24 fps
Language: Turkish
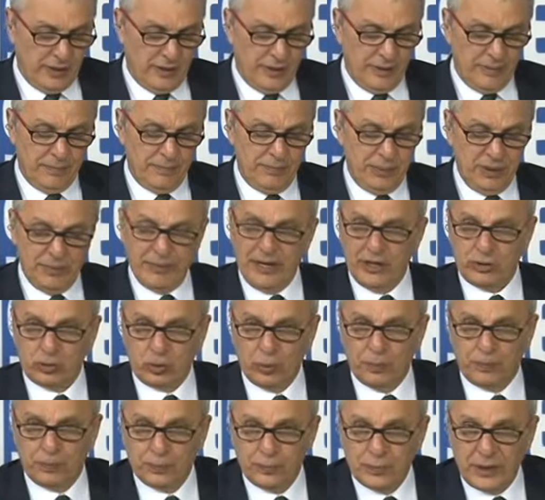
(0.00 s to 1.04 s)
Bir
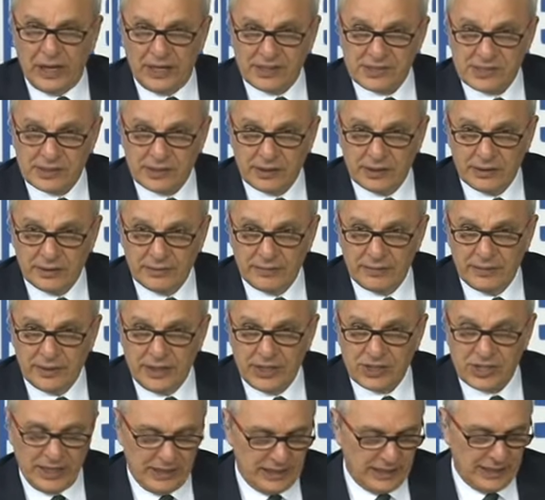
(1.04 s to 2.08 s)
mektup yazdı
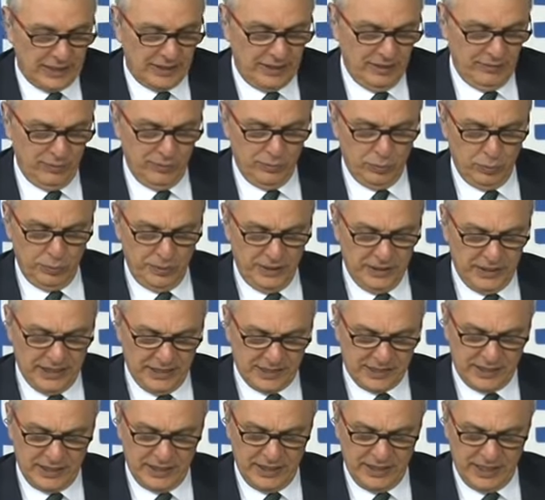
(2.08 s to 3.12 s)
geçenlerde ve bu bir
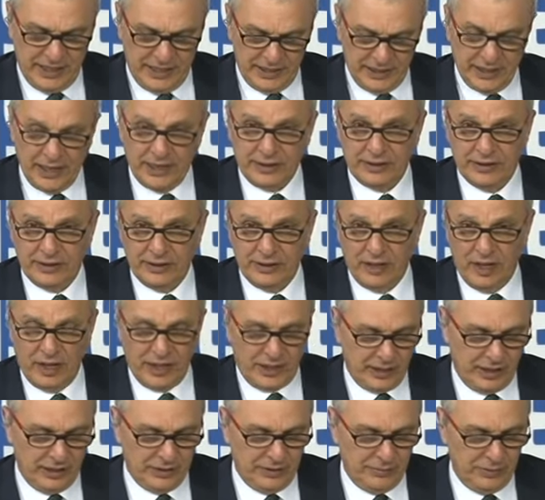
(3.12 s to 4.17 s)
gazetede yayınlandı
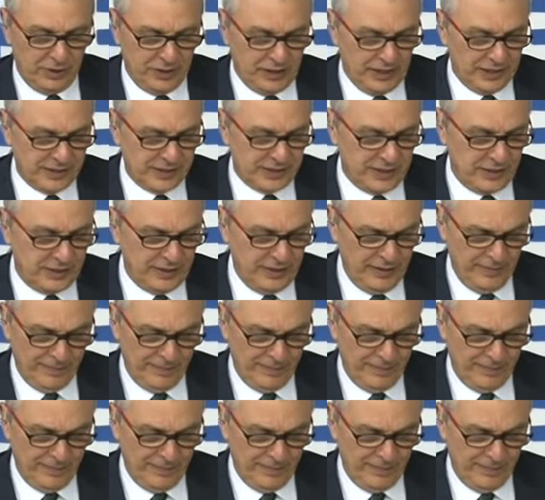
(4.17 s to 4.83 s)
Ankara'da bir gazetede.